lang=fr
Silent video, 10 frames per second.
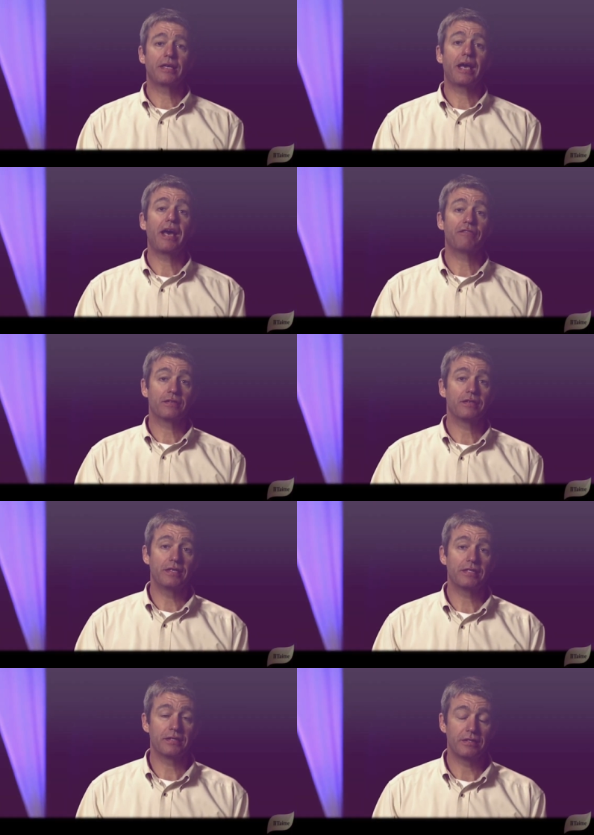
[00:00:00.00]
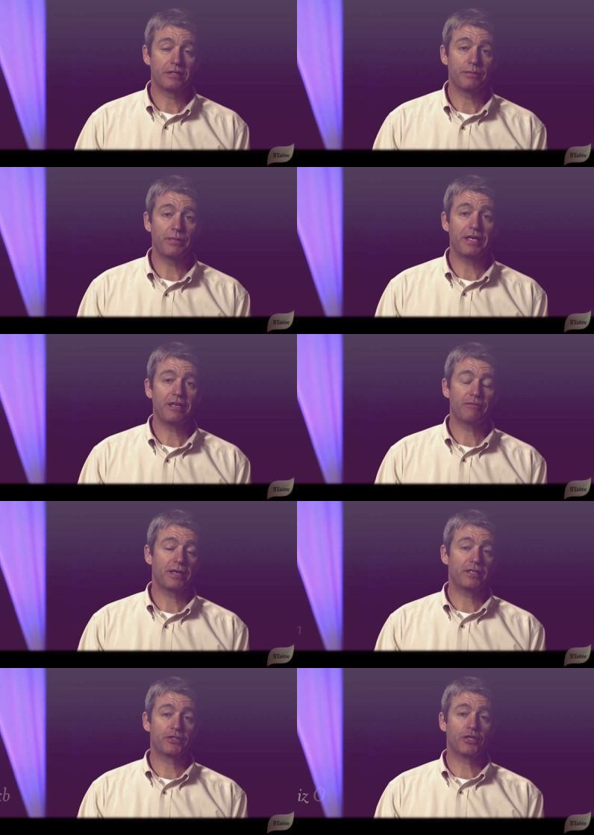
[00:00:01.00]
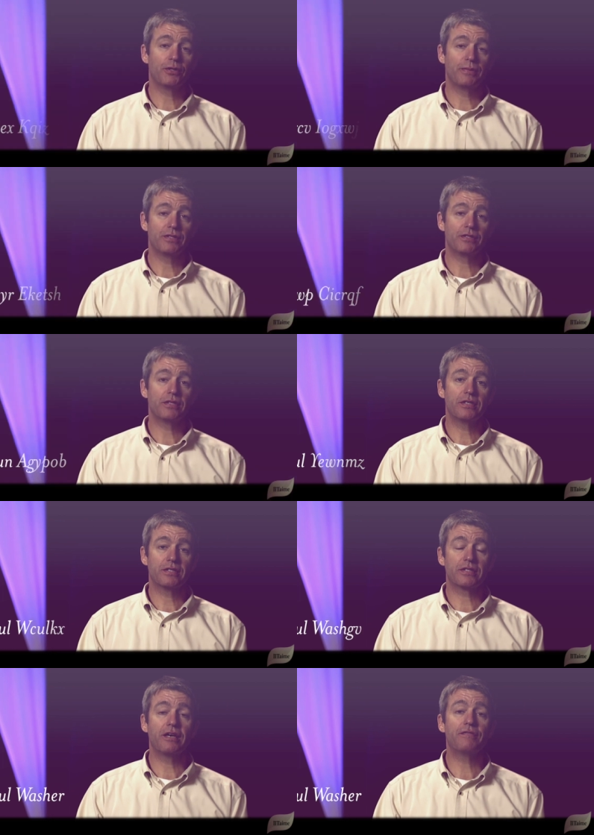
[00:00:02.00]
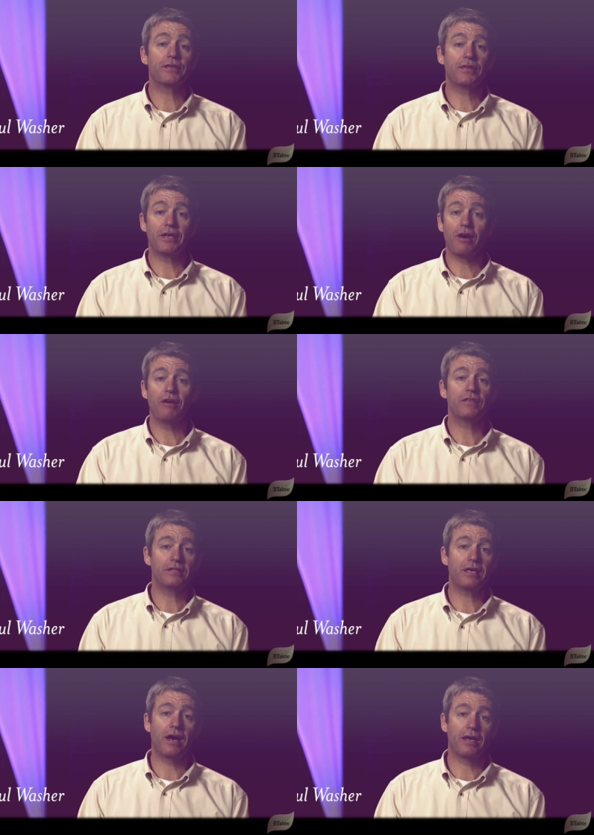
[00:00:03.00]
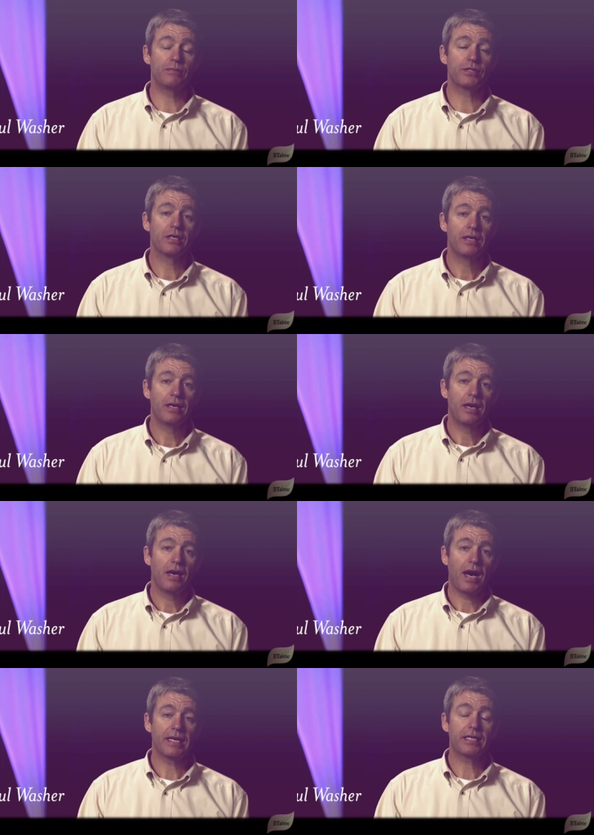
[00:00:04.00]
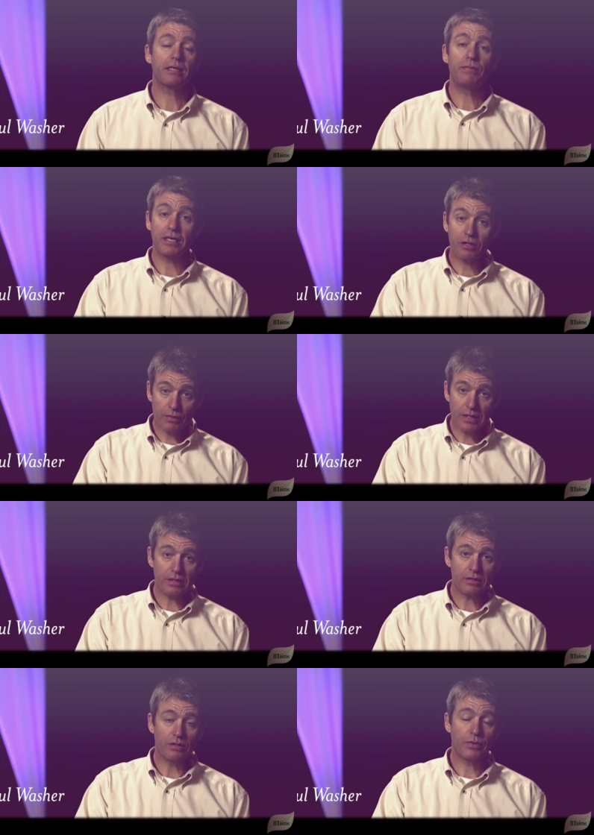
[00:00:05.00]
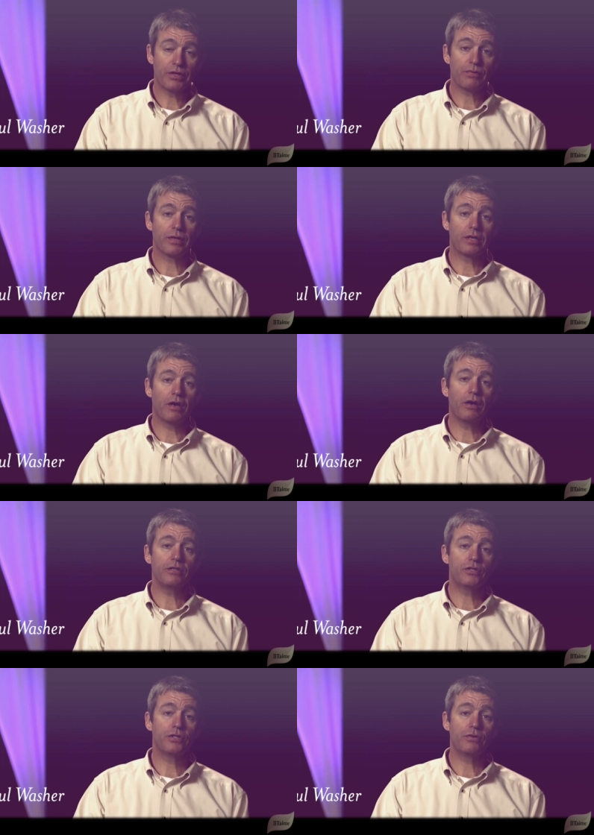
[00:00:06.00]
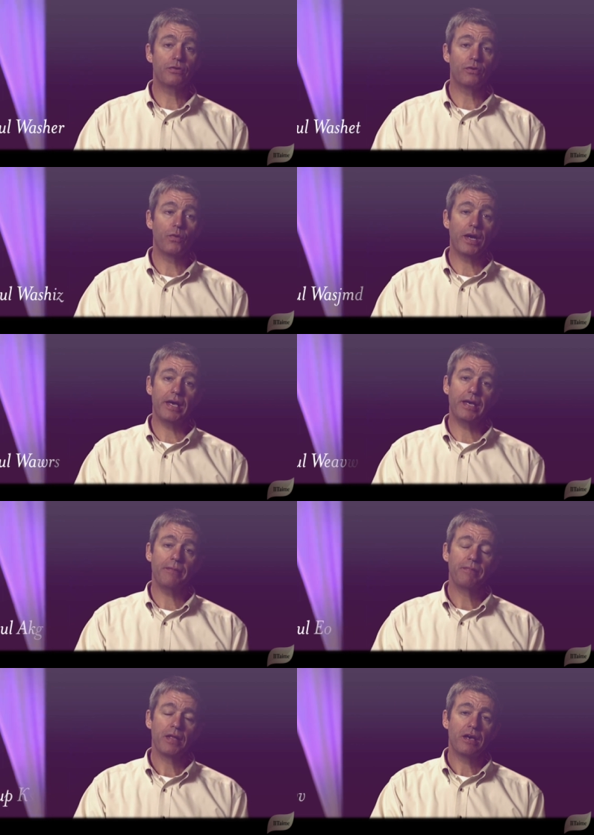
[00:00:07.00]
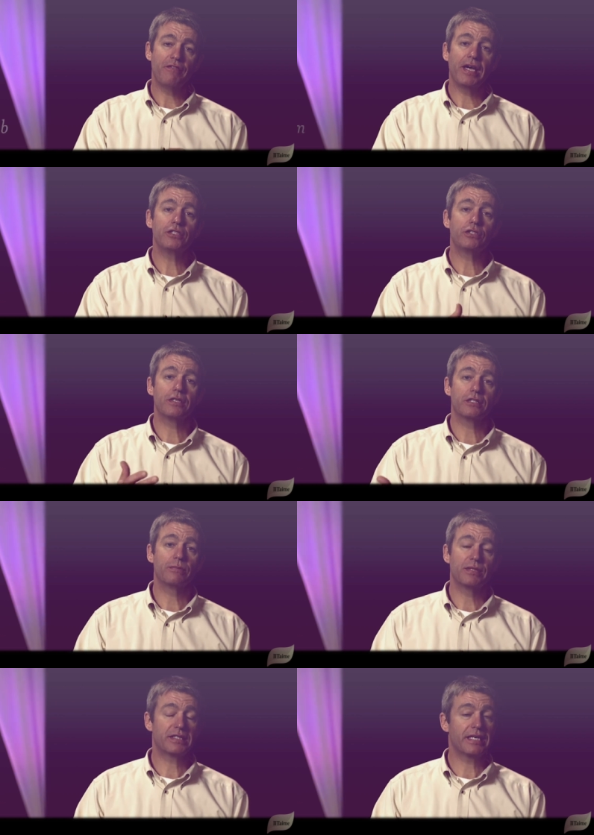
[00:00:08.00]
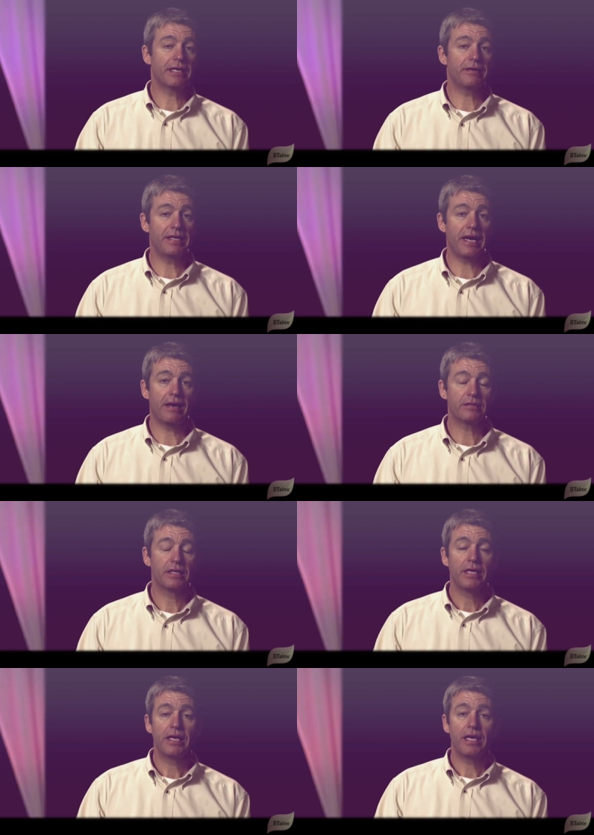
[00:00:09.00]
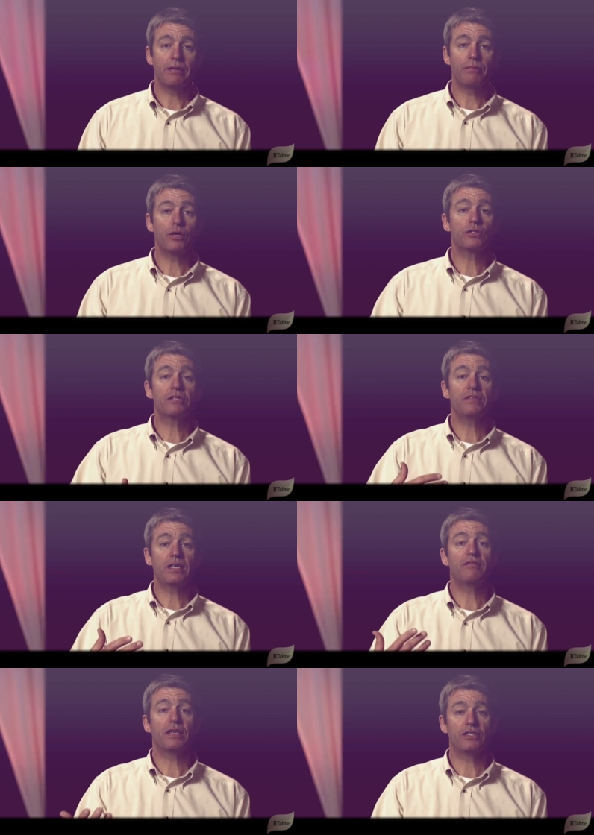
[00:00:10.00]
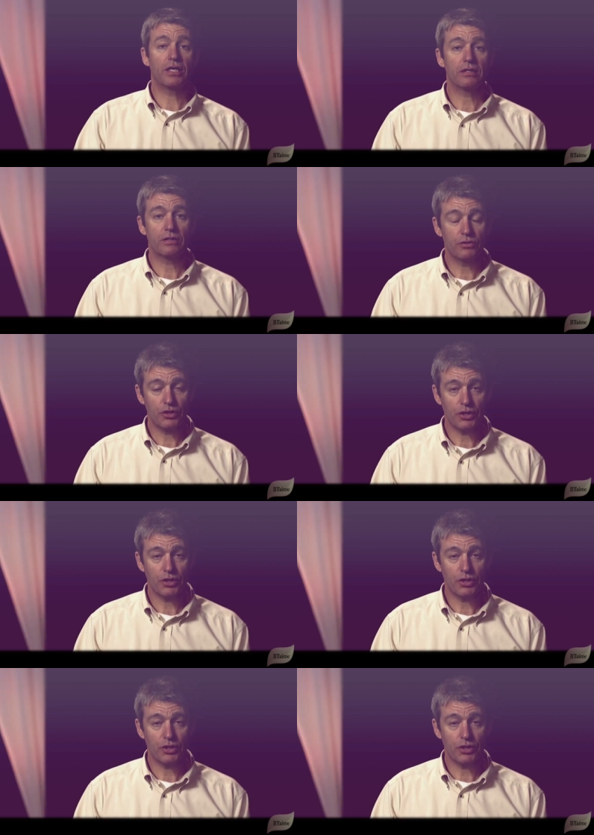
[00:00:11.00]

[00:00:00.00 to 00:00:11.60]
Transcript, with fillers: personne n'a pas à écouter beaucoup de mes sermons pour découvrir que souvent, je peux être critique en ce qui concerne la manière dont l'évangélisation est faite dans la plupart des églises évangéliques.